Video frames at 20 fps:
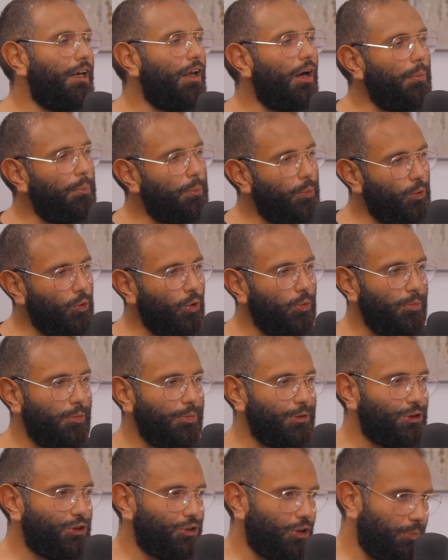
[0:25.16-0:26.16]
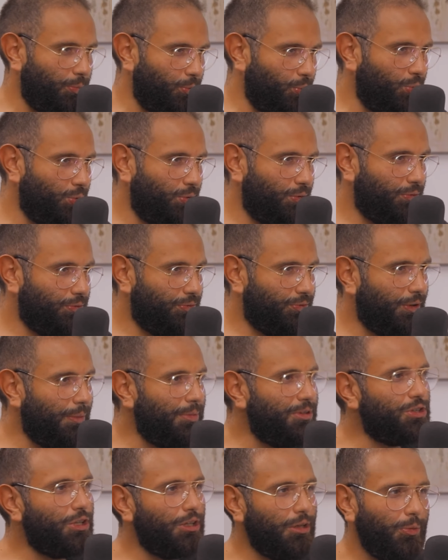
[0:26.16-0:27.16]
ان الاب والام بيشربوا
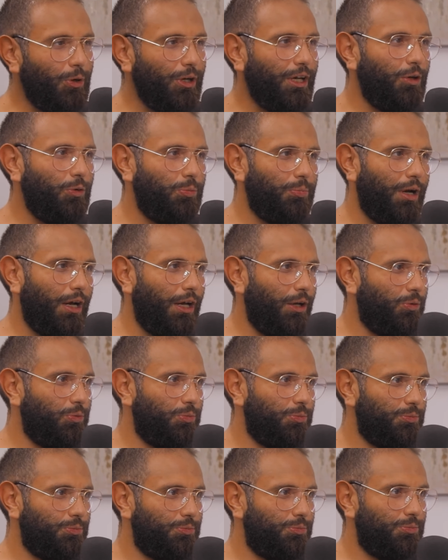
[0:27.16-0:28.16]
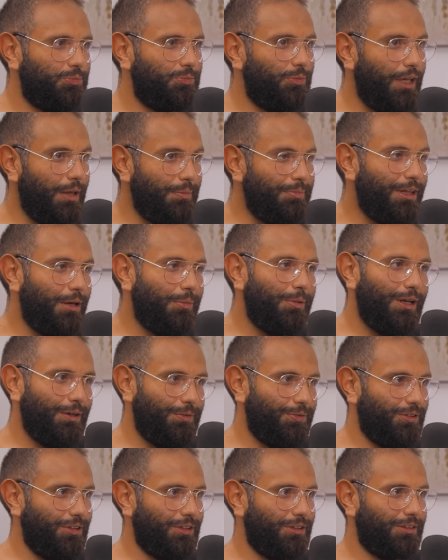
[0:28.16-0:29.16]
فبيشربوا عيالهم معاه ابدا
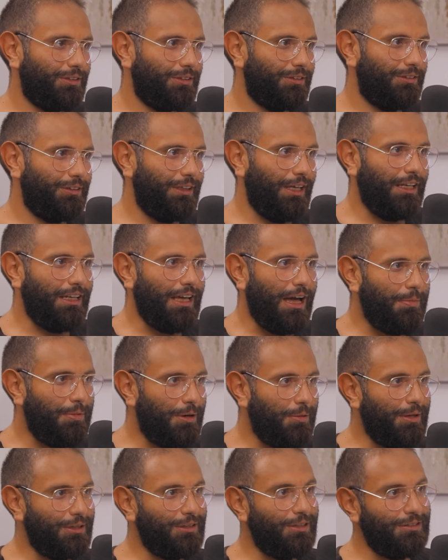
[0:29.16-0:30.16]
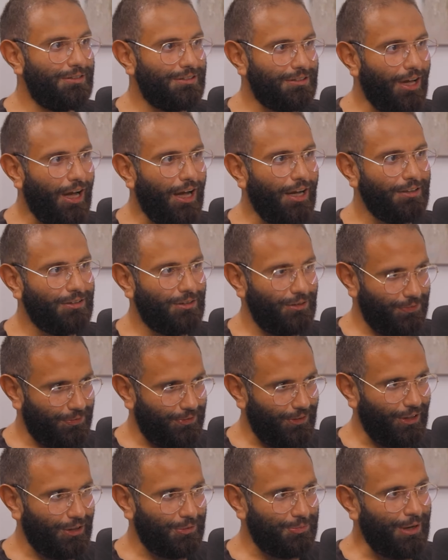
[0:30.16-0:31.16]
بنفسك يعني قبل ما تنصح
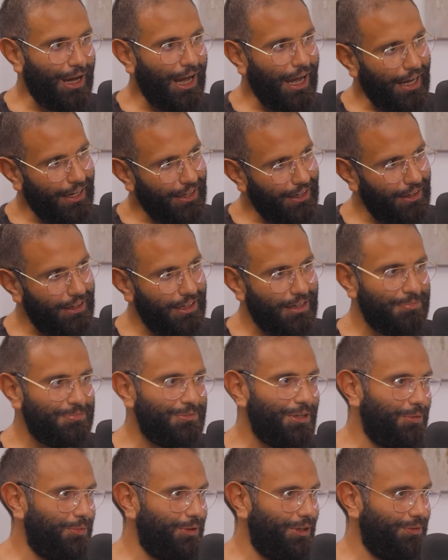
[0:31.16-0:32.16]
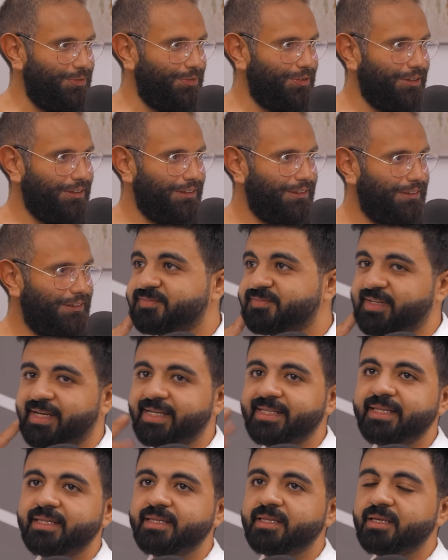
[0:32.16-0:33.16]
طفلك بحاجه ابدا بنفسك في
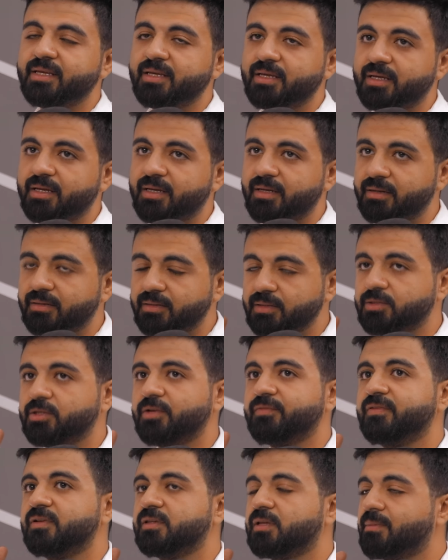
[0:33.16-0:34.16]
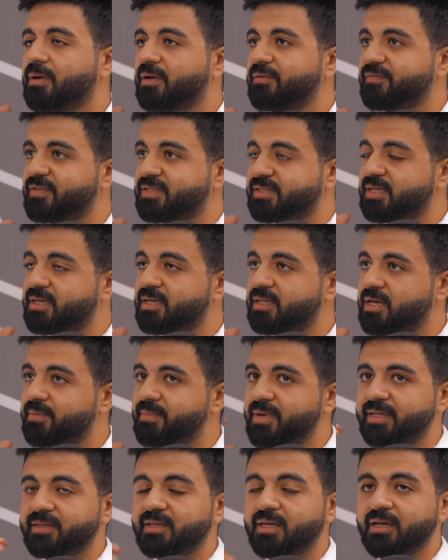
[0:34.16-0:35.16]
حين ان الطفل آه، طبعا في السن ده
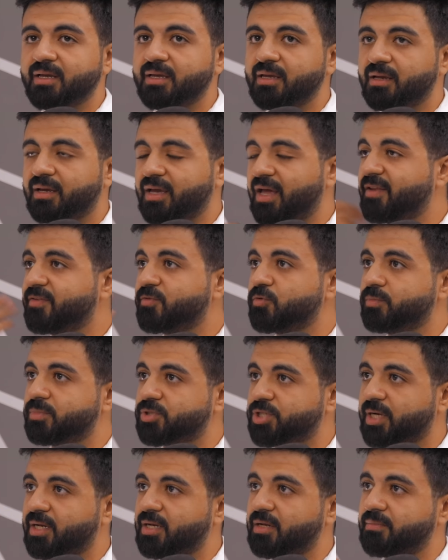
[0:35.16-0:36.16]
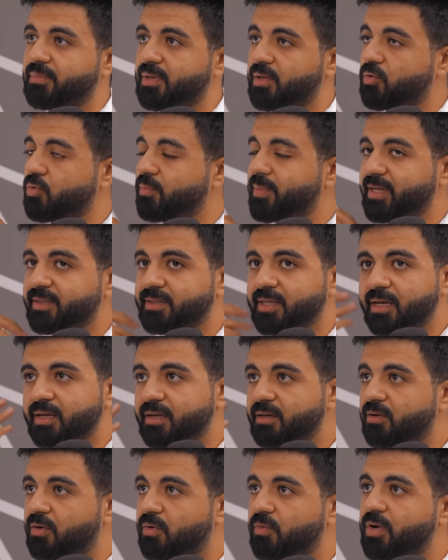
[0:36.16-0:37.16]
محتاج كالسيوم بشكل كبير
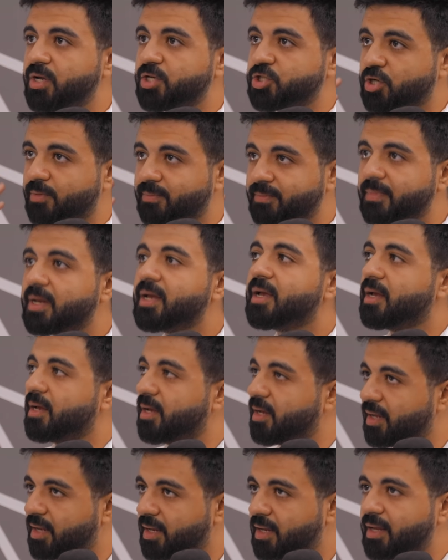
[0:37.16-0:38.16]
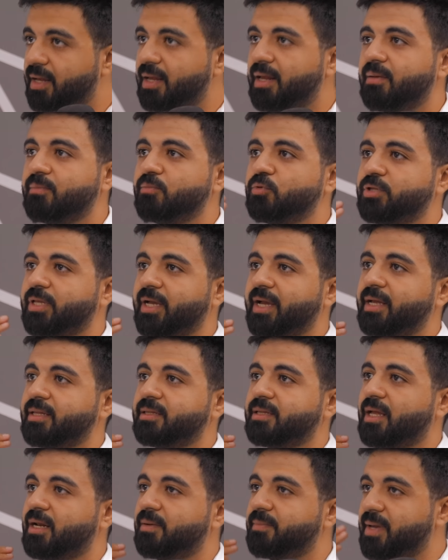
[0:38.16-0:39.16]
ومحتاج ان هو يشرب آه،
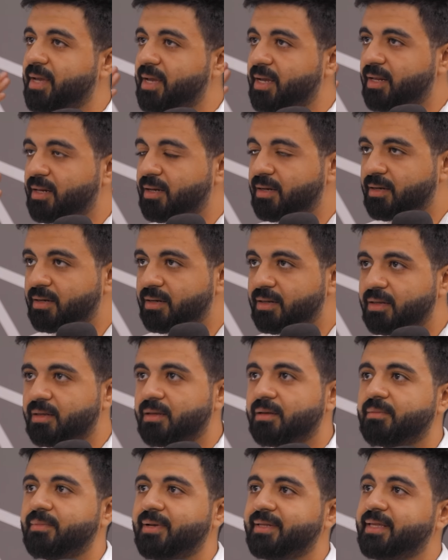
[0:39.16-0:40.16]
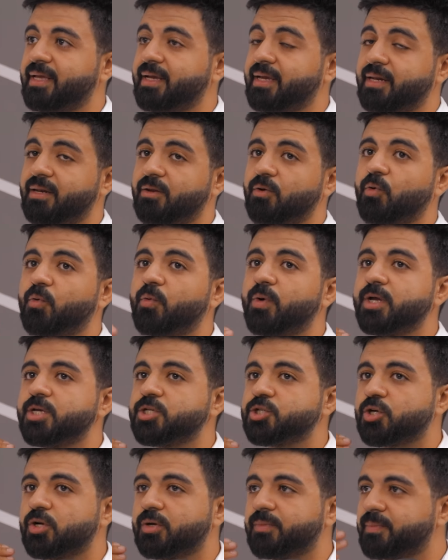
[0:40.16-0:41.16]
منتجات البان آه، محتاج ان هو
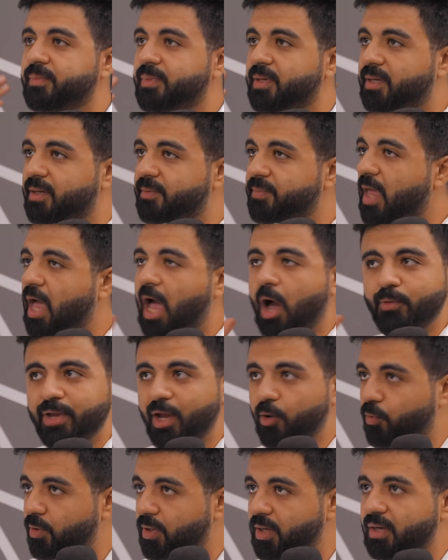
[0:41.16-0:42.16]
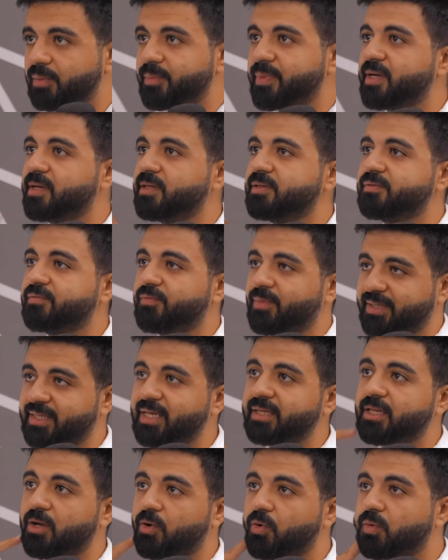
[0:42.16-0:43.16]
يشرب او ياكل البيض
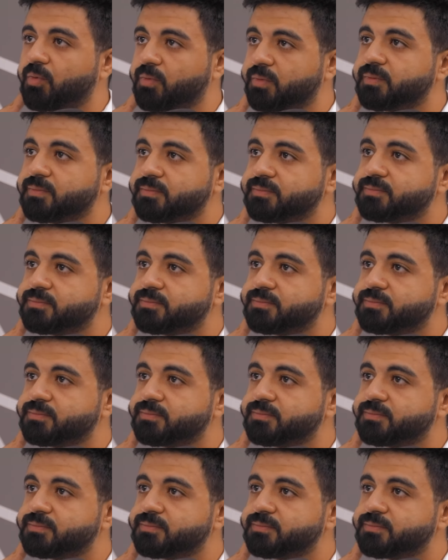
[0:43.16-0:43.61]
محتاج ده كله هو